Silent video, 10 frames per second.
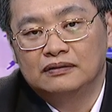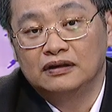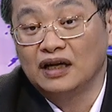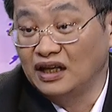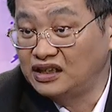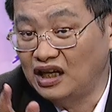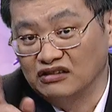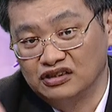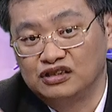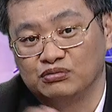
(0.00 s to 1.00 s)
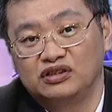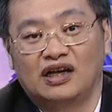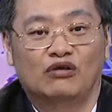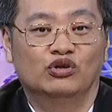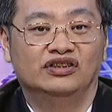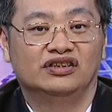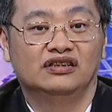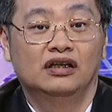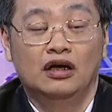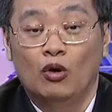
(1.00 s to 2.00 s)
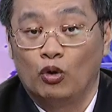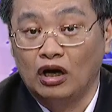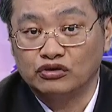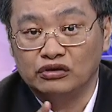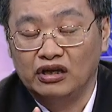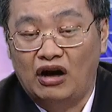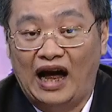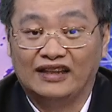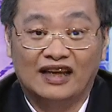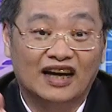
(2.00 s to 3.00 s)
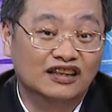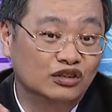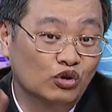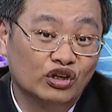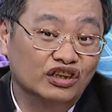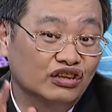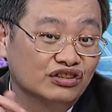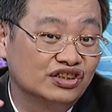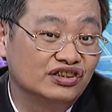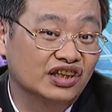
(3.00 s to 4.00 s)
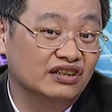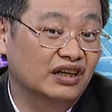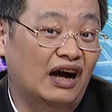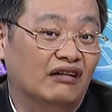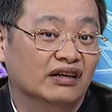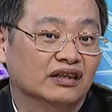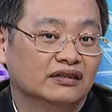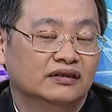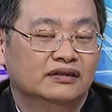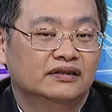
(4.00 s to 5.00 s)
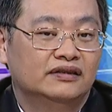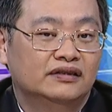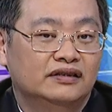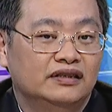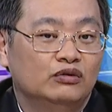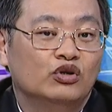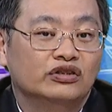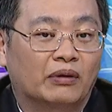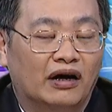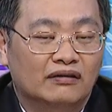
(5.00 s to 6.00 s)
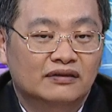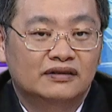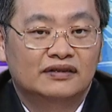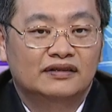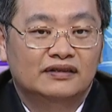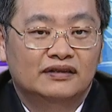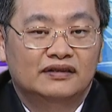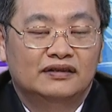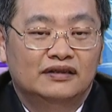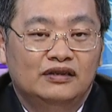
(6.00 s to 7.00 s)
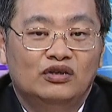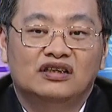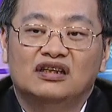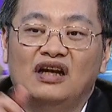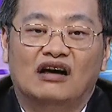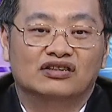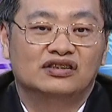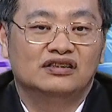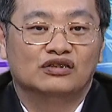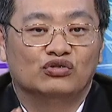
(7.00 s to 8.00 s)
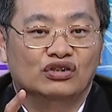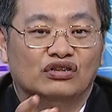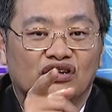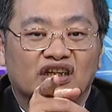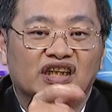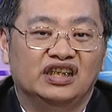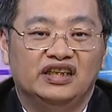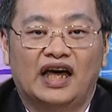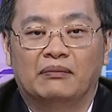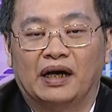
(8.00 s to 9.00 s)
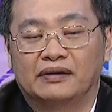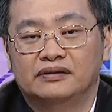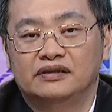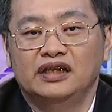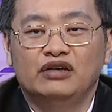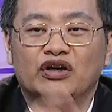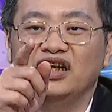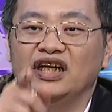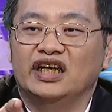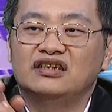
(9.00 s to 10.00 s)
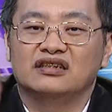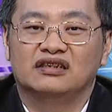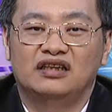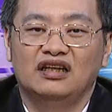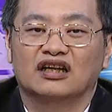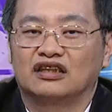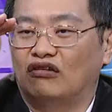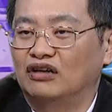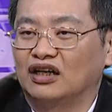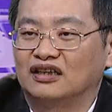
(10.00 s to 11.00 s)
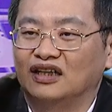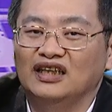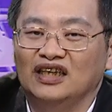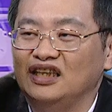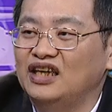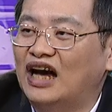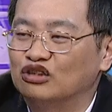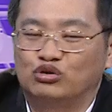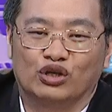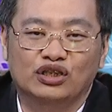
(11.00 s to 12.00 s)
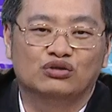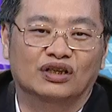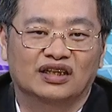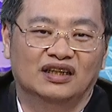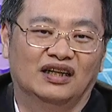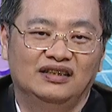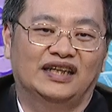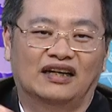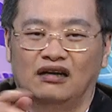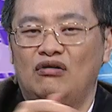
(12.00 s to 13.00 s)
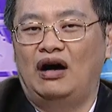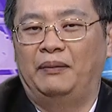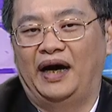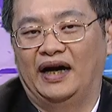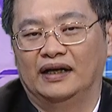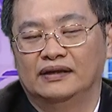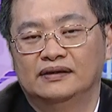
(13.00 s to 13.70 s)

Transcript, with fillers: 你看那些老师是不是这样混吃？我告诉你哦，还很多人都吃这一套，因为什么？因为那些老师的水准就跟你一样嘛，因为你只听得懂那个跟你一样水准的人讲的话嘛，